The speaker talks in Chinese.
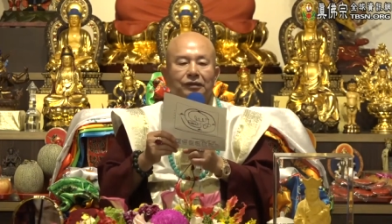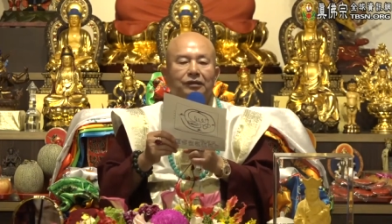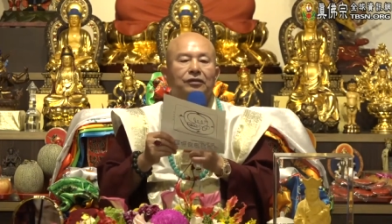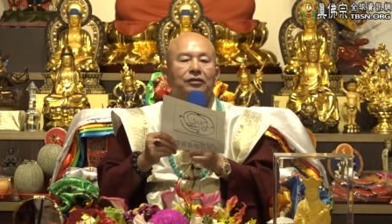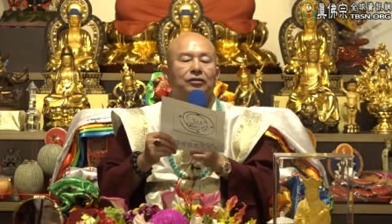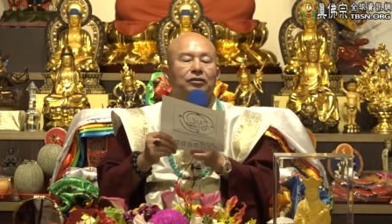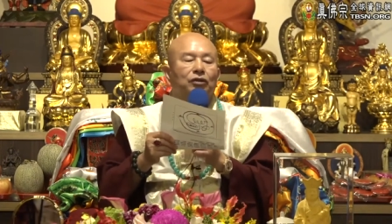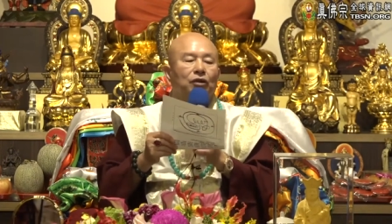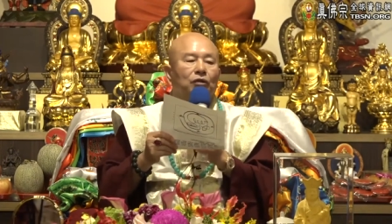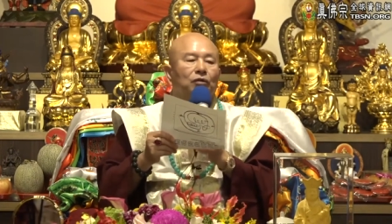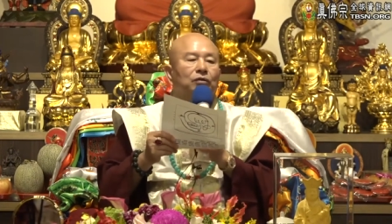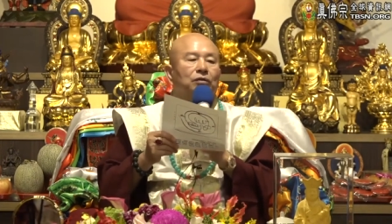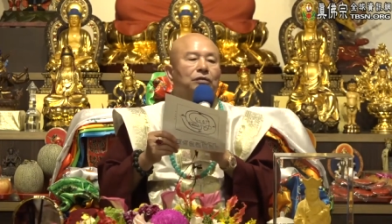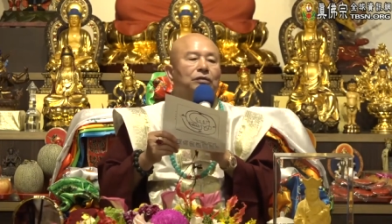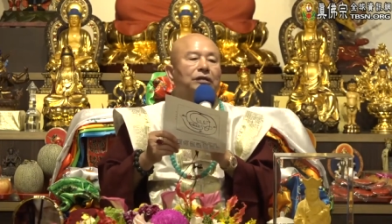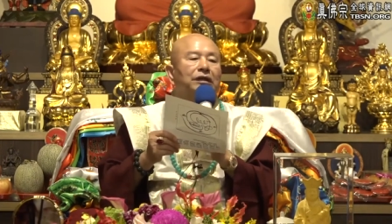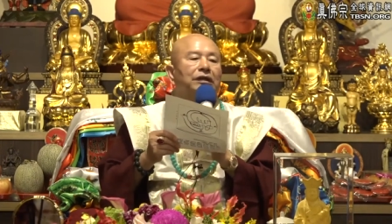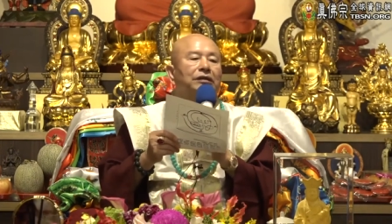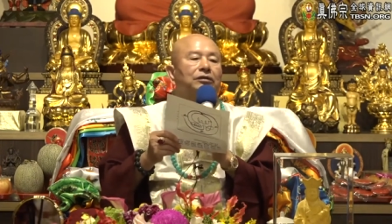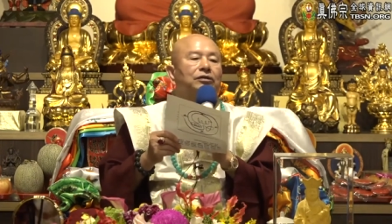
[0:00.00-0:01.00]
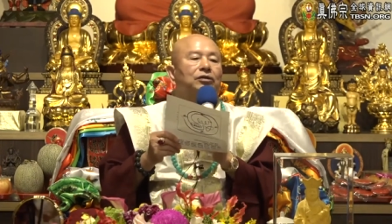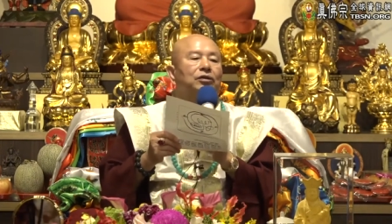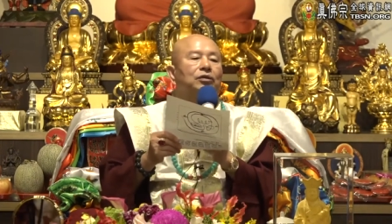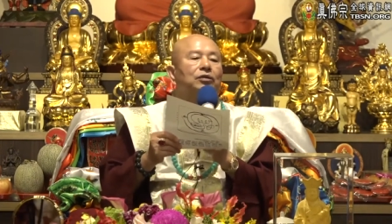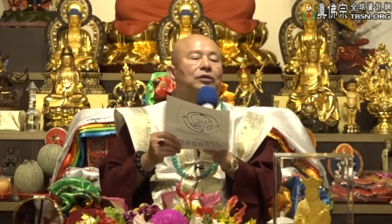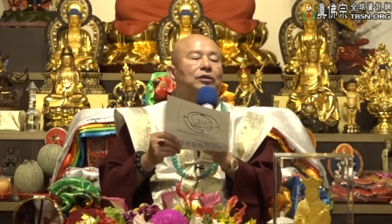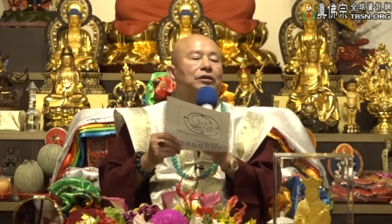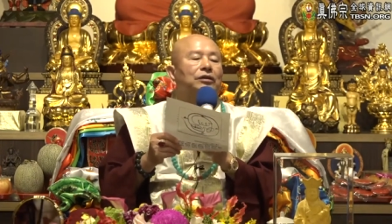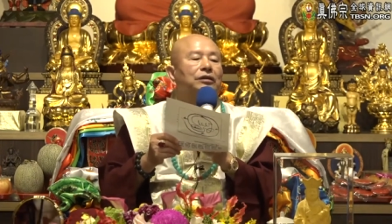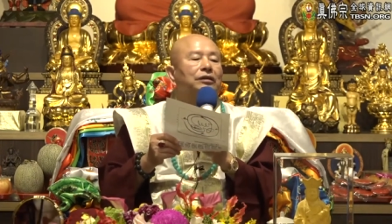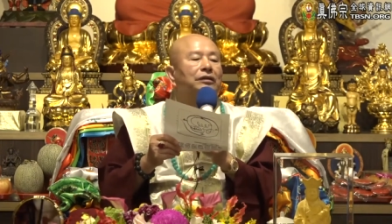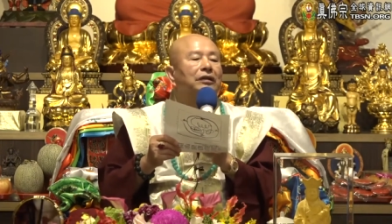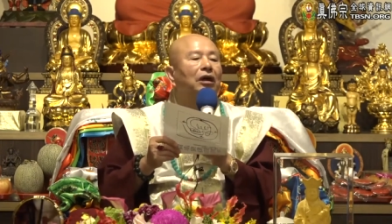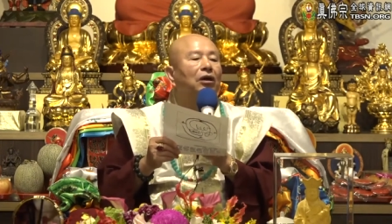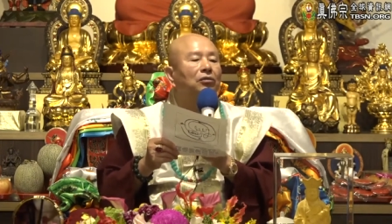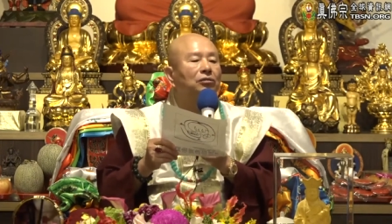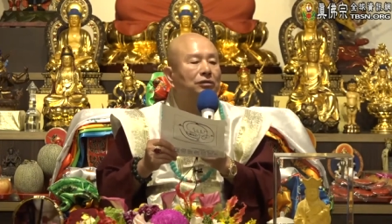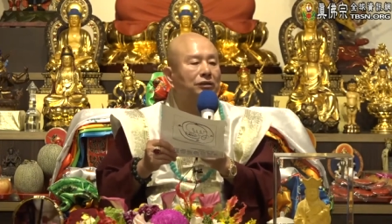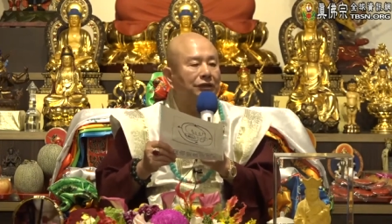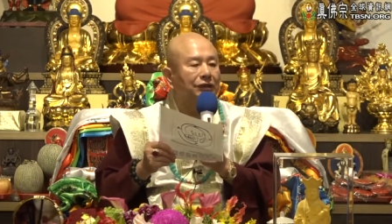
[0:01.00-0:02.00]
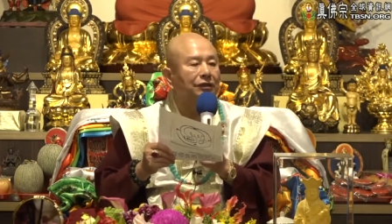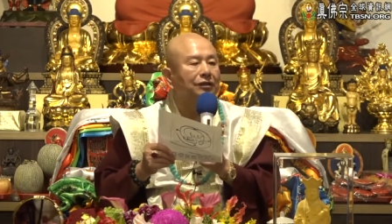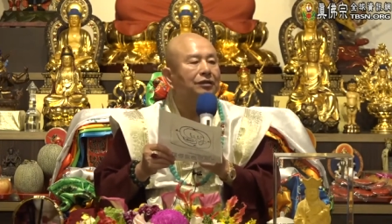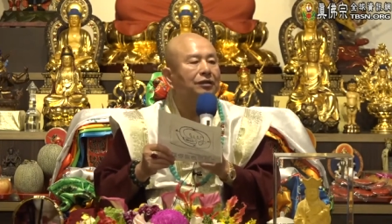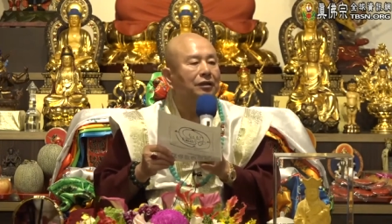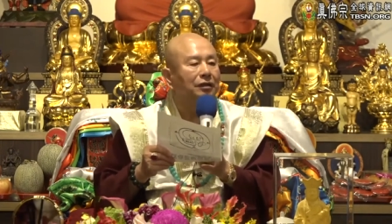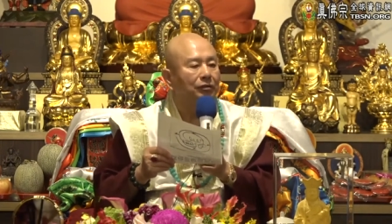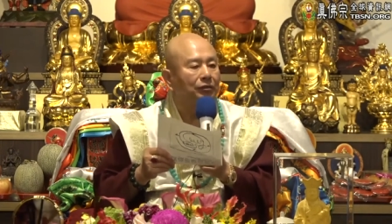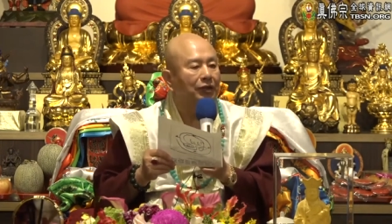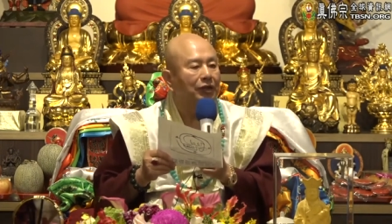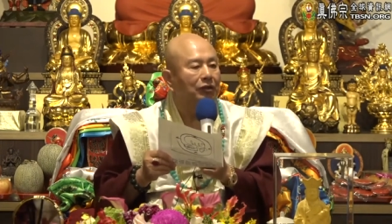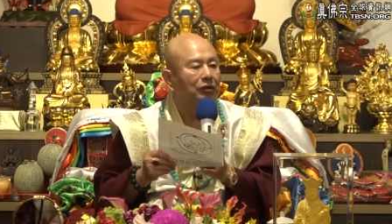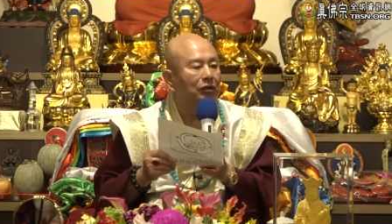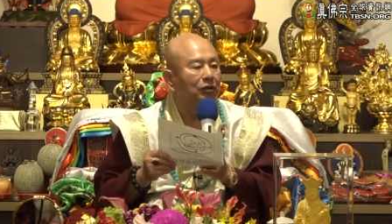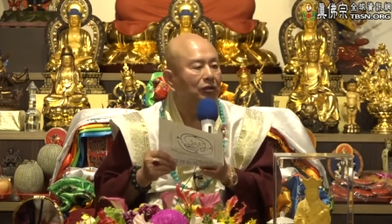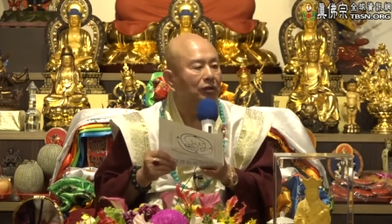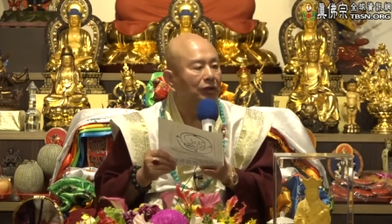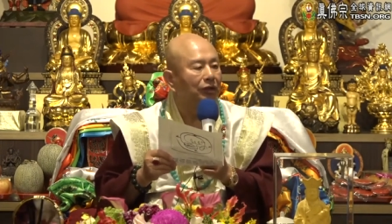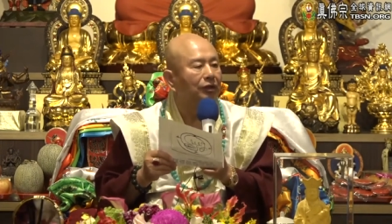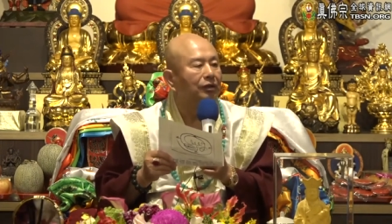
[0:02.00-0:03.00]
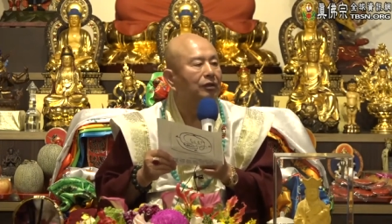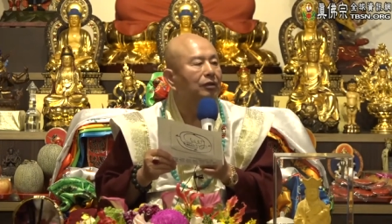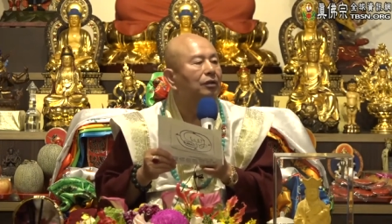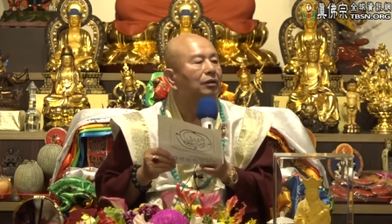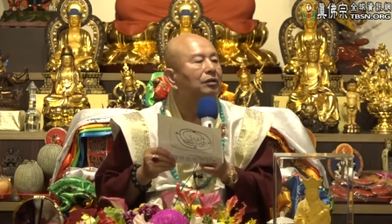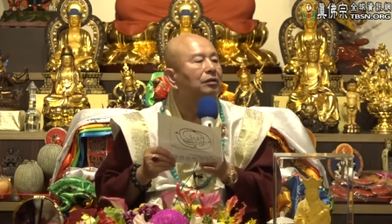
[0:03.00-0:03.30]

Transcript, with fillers: 这个咒在所有的道经里面都会有，